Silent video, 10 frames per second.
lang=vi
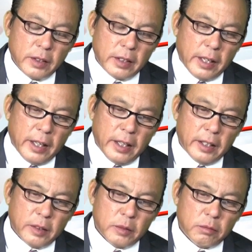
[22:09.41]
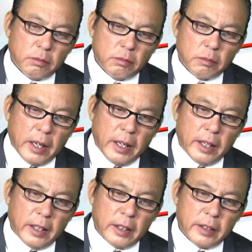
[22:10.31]
là
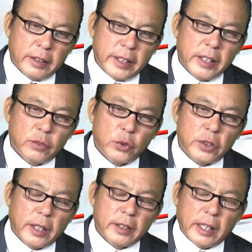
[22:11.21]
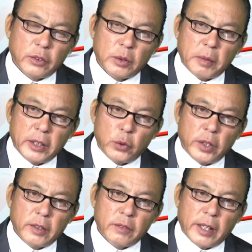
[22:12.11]
bà đệ nhất phu nhân đã chuẩn bị
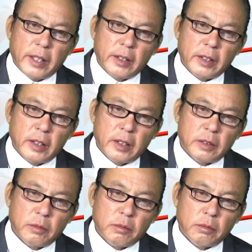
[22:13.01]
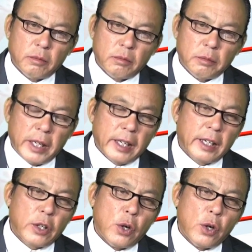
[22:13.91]
chuyển về uh, mar